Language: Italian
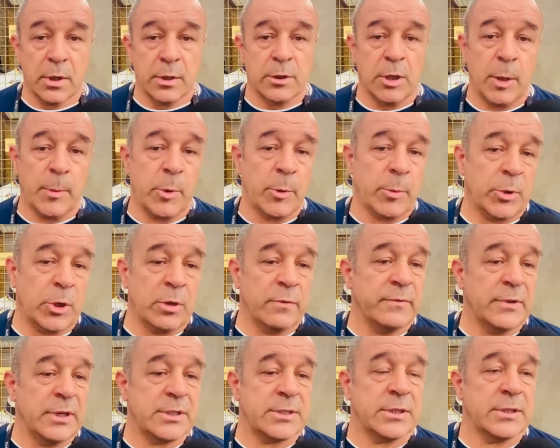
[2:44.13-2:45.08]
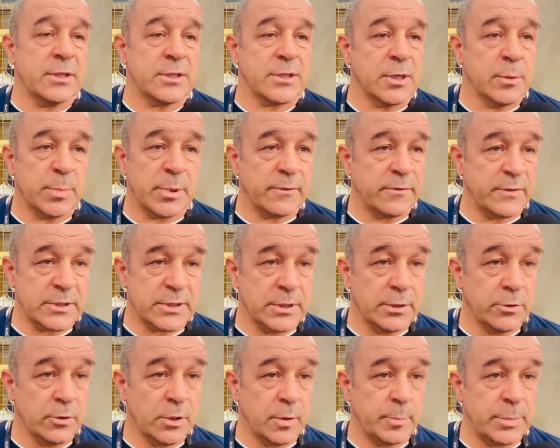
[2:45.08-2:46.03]
Dopo però invece dà sempre
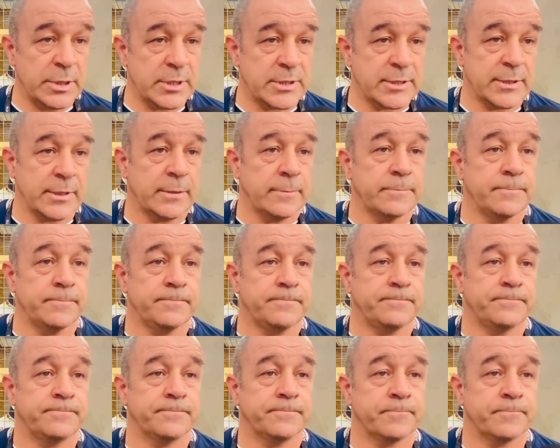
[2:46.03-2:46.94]
fastidio alla pista